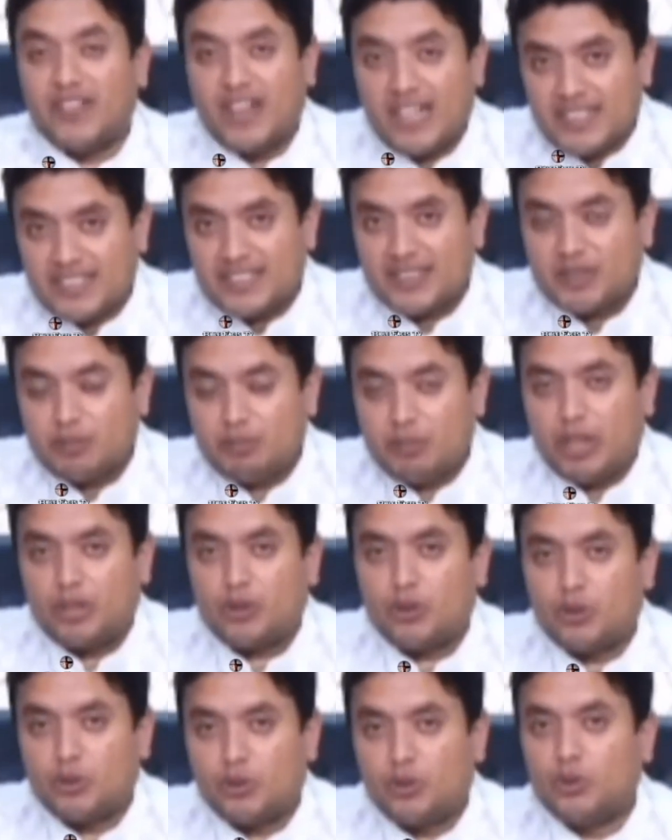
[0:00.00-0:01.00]
बकवास
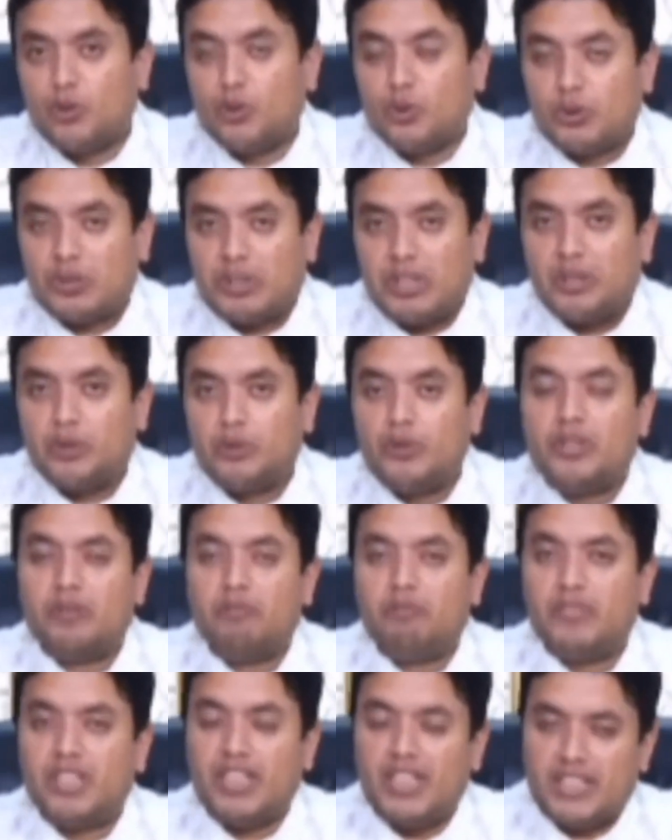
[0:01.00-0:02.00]
बातों को होते
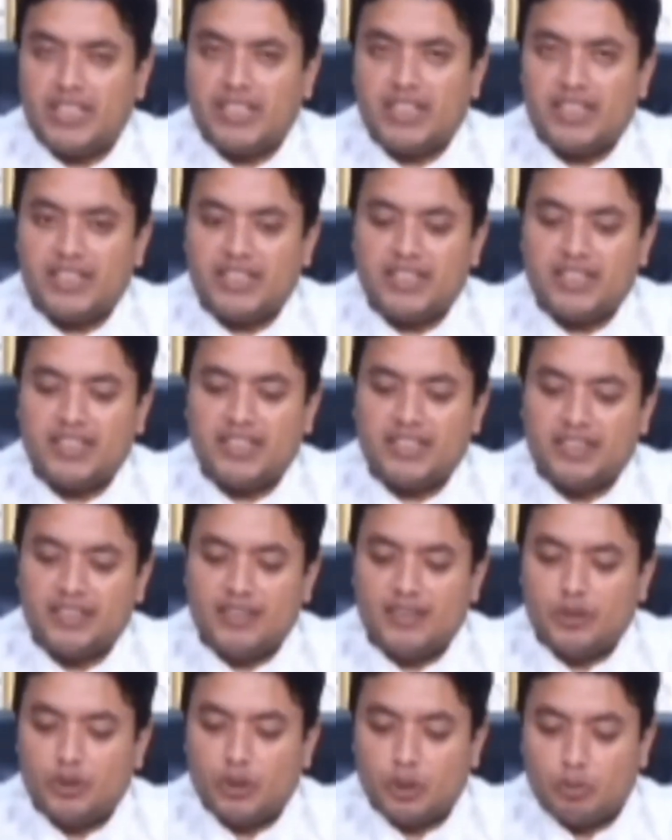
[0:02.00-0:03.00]
हुए हम देखते
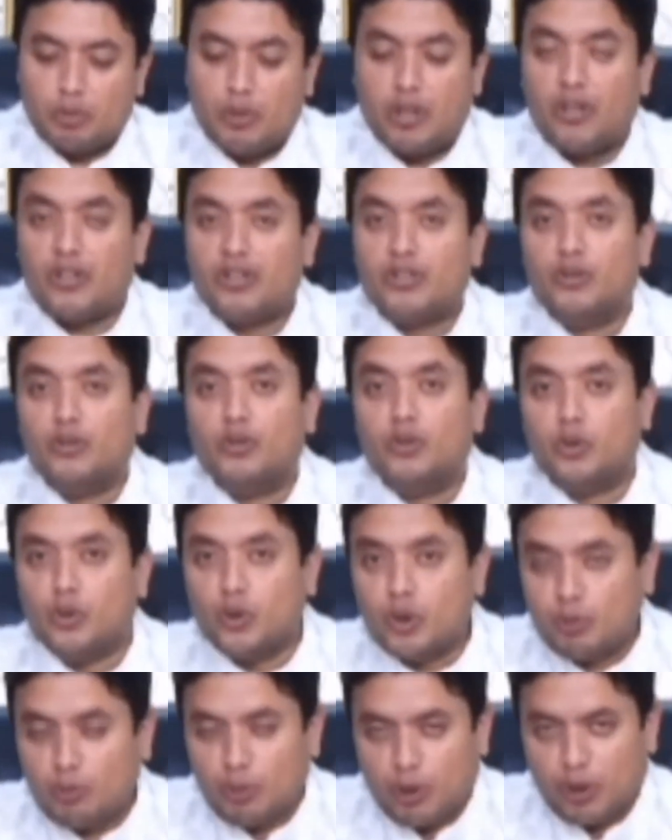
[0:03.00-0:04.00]
हैं तो बहुत
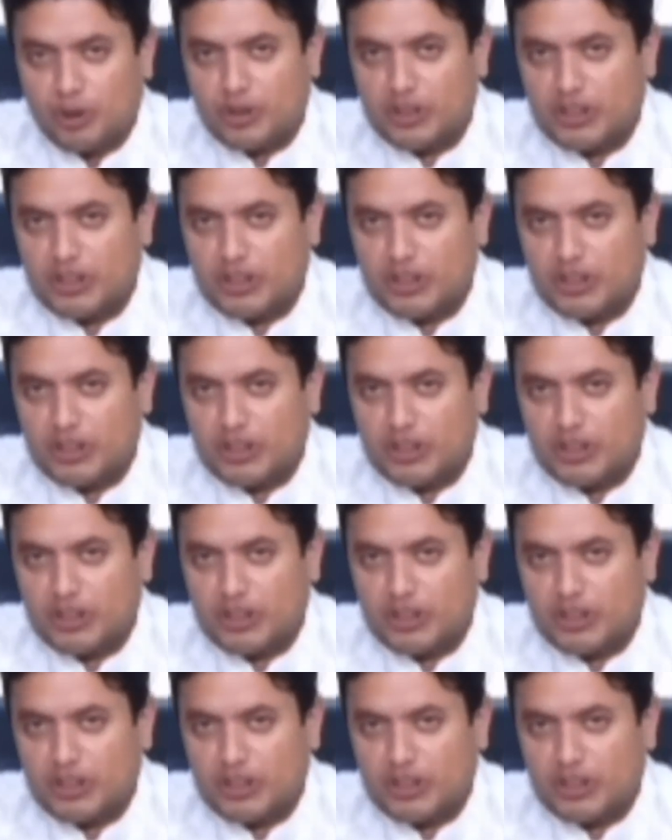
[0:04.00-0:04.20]
दुख